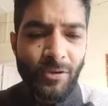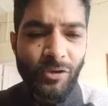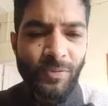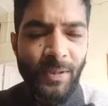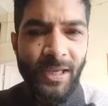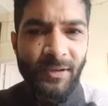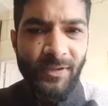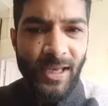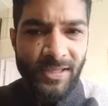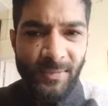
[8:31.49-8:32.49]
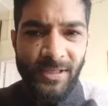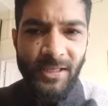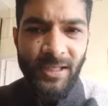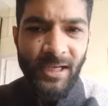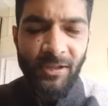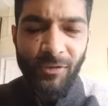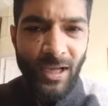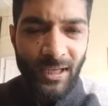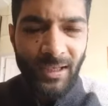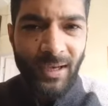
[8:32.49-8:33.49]
उसमें विधानसभा सत्र के
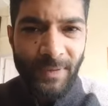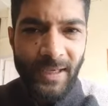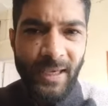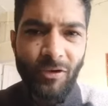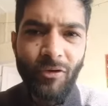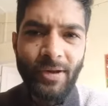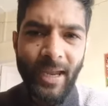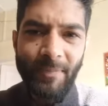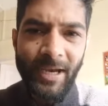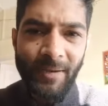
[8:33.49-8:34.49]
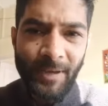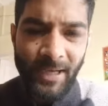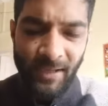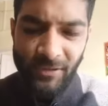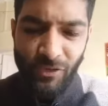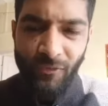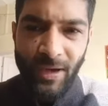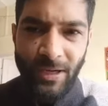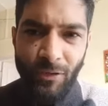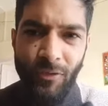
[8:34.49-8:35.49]
दौरान अभी एक और कैबिनेट मीटिंग
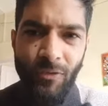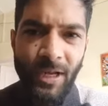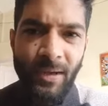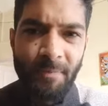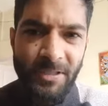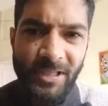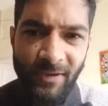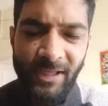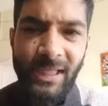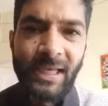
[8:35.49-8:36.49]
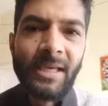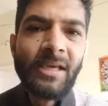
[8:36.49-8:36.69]
सोमवार को होना प्रस्तावित है